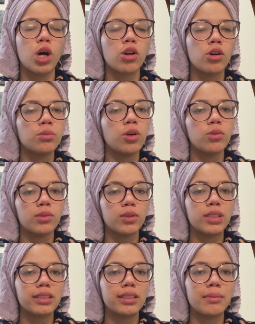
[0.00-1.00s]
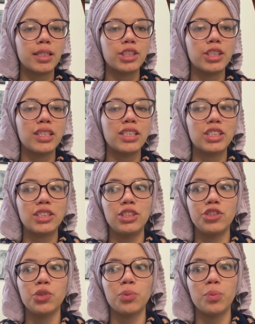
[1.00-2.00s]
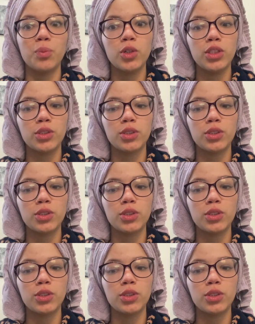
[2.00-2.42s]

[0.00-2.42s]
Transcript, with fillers: e como ontem eu dancei bastante, exigiu muito